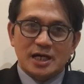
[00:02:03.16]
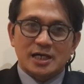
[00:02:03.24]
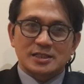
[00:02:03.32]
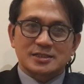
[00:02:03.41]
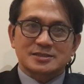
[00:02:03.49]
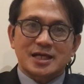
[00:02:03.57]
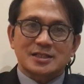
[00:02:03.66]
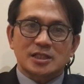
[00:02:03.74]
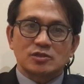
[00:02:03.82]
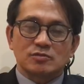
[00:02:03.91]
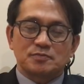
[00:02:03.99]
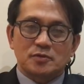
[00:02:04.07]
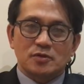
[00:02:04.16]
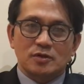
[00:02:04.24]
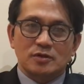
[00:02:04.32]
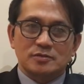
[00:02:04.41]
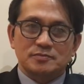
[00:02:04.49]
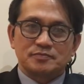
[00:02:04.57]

na nagtatanong po